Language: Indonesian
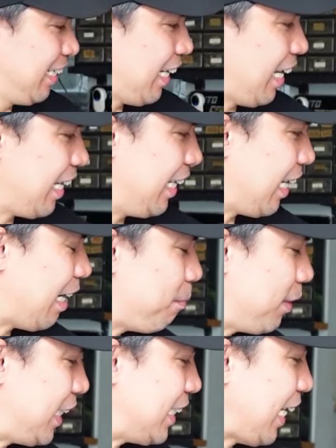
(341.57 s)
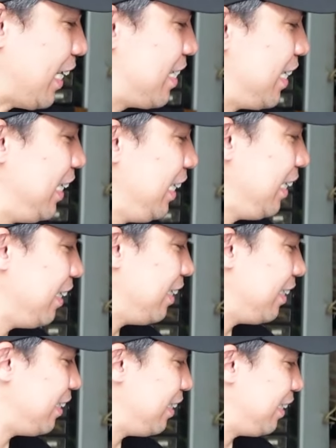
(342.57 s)
Lagi dirapetisasi.
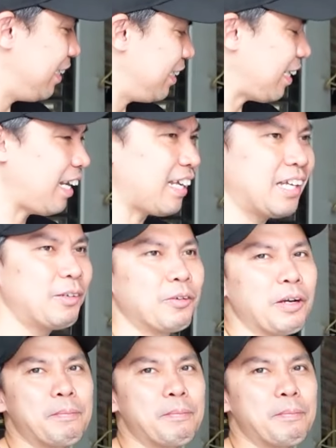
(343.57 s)
Ntar lagi gue